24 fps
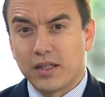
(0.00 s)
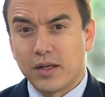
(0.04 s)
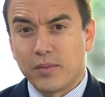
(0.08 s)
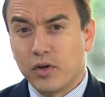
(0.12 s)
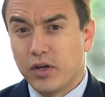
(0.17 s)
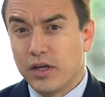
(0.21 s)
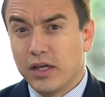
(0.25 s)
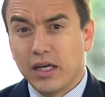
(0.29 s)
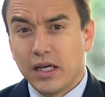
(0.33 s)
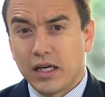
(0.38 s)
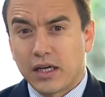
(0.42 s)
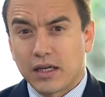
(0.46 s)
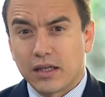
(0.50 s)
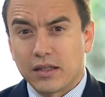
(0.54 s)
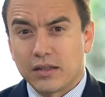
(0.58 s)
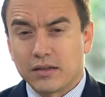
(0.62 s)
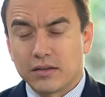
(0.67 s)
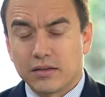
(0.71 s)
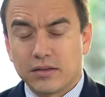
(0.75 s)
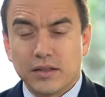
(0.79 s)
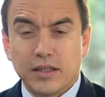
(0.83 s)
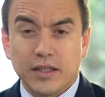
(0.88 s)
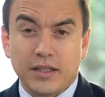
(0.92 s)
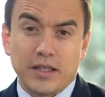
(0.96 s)
Estamos en guerra
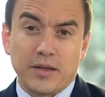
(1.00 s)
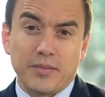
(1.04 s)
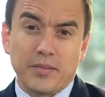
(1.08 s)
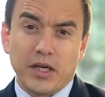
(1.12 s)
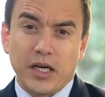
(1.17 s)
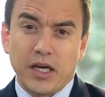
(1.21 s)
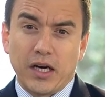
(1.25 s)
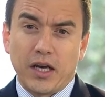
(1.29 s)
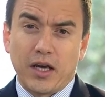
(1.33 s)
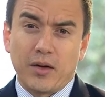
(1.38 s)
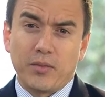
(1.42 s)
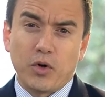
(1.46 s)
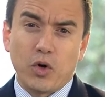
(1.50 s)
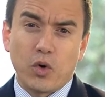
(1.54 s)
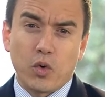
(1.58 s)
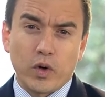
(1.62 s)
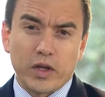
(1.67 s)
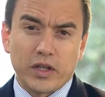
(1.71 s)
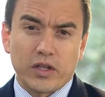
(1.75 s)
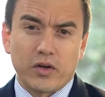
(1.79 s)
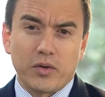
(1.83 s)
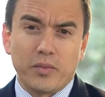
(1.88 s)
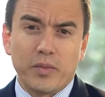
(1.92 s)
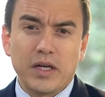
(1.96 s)
y también heredamos
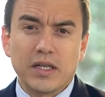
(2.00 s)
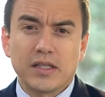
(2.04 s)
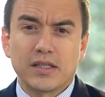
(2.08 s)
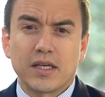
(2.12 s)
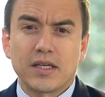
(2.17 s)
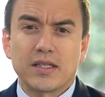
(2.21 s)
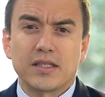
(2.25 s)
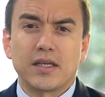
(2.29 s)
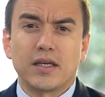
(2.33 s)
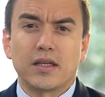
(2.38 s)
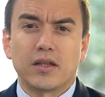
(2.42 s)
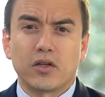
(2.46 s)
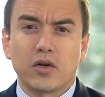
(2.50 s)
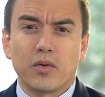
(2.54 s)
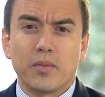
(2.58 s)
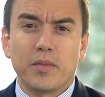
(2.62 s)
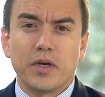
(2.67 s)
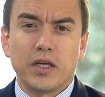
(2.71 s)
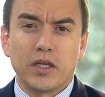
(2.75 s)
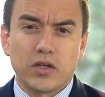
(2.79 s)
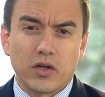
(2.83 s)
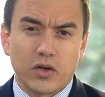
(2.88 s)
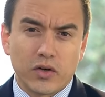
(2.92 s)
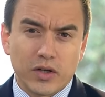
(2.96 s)
4.600
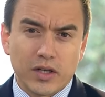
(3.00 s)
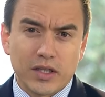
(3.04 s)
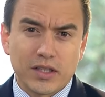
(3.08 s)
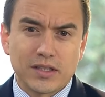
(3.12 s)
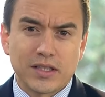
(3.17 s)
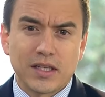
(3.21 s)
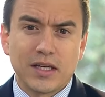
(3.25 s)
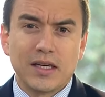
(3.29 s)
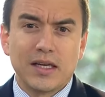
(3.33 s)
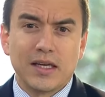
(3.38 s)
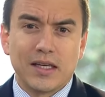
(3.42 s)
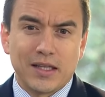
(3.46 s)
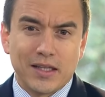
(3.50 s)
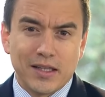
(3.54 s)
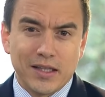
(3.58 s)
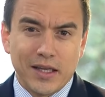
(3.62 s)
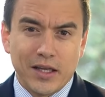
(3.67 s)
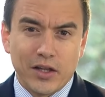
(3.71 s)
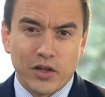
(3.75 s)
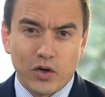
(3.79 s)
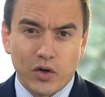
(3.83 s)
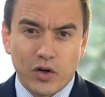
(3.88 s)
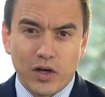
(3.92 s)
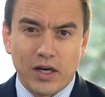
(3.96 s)
millones
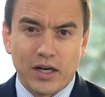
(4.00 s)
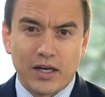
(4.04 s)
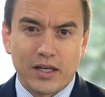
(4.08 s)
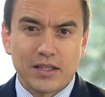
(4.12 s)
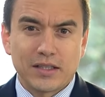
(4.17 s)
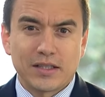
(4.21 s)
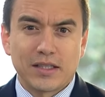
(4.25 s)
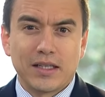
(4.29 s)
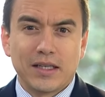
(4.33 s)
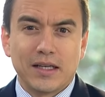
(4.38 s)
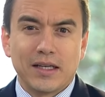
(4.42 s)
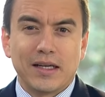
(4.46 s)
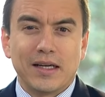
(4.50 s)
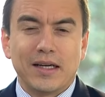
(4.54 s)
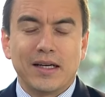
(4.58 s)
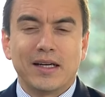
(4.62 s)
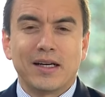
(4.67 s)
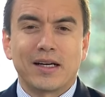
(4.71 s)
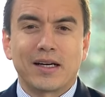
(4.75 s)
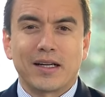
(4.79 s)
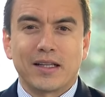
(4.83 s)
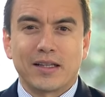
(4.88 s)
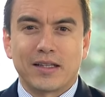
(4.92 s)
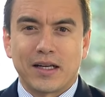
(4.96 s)
de dólares
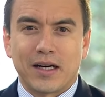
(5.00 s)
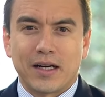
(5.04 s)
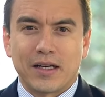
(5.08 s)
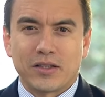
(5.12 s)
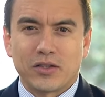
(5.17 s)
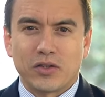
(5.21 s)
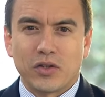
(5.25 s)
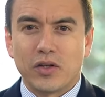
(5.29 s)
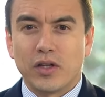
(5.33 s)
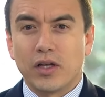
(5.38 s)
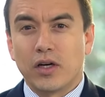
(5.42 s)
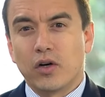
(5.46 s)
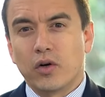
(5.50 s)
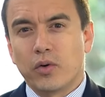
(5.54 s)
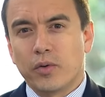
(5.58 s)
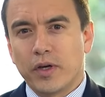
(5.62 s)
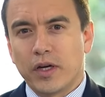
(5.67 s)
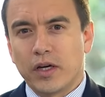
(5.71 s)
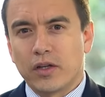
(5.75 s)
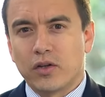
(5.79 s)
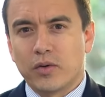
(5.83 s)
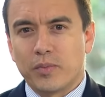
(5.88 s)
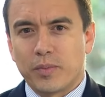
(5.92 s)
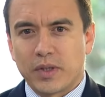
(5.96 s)
en retrasos del
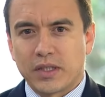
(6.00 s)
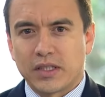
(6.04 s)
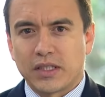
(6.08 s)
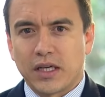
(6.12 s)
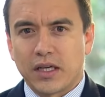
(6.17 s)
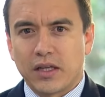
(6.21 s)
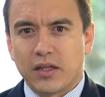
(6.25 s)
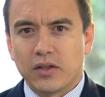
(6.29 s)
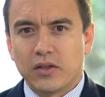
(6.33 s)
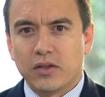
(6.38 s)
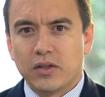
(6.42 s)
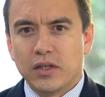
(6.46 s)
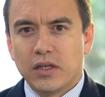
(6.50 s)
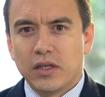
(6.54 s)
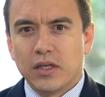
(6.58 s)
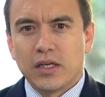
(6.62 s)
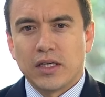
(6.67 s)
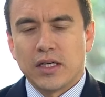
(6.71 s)
gobierno pasado.